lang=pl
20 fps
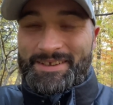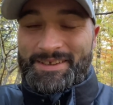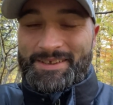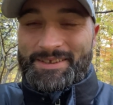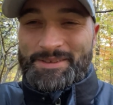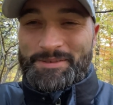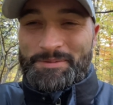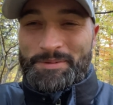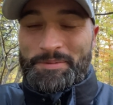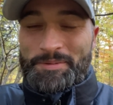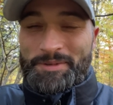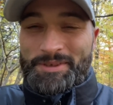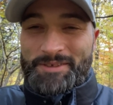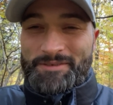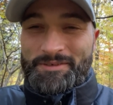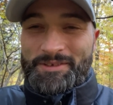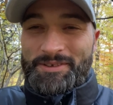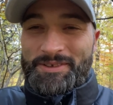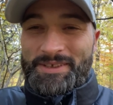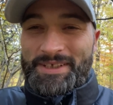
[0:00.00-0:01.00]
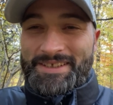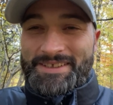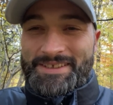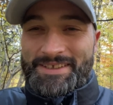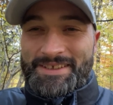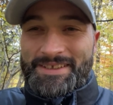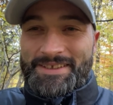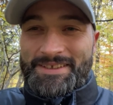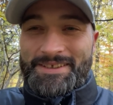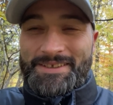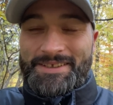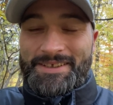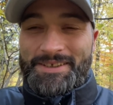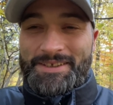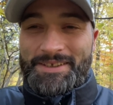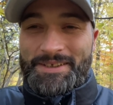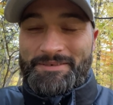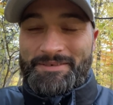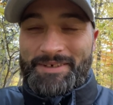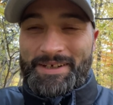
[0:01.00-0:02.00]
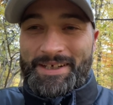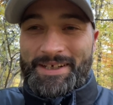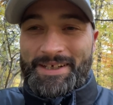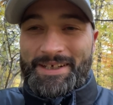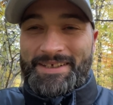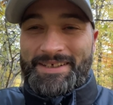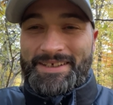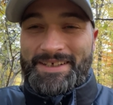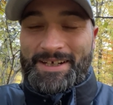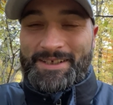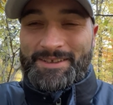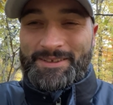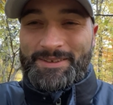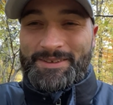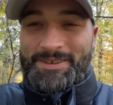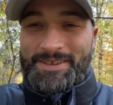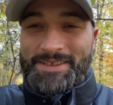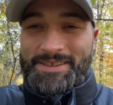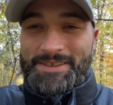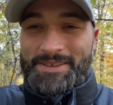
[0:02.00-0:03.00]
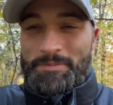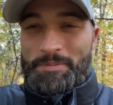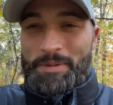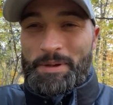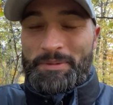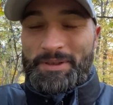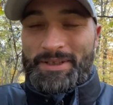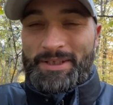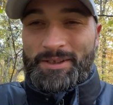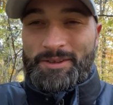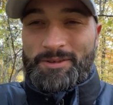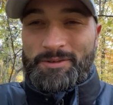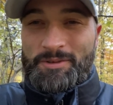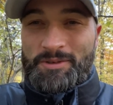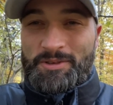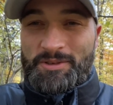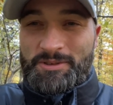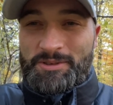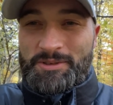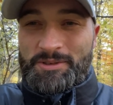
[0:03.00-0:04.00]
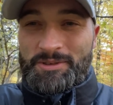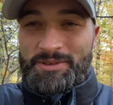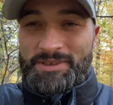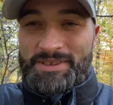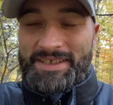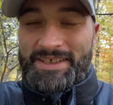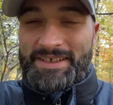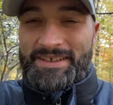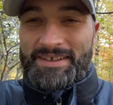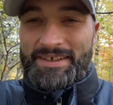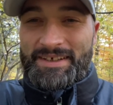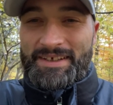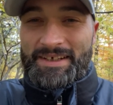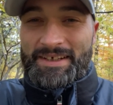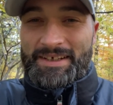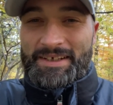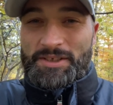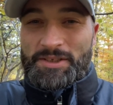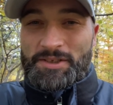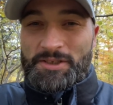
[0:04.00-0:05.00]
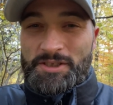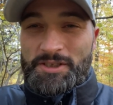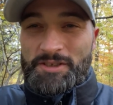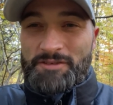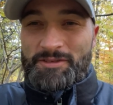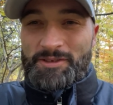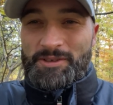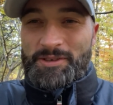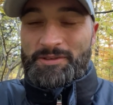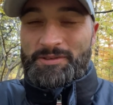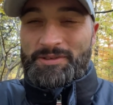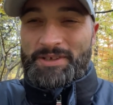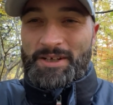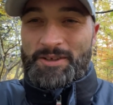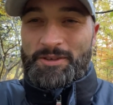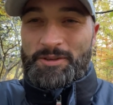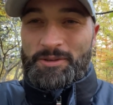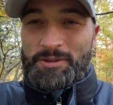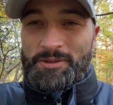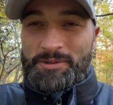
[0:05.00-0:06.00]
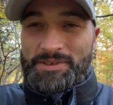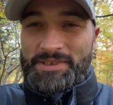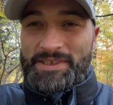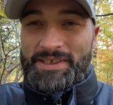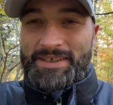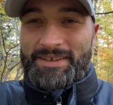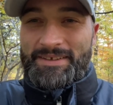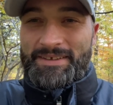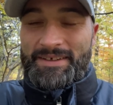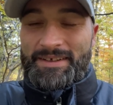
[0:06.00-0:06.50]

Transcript: tak sobie myślę w kontekście tej dzisiejszej Ewangelii, jak to jest, że mamy taką konstrukcję dziwną jako ludzie,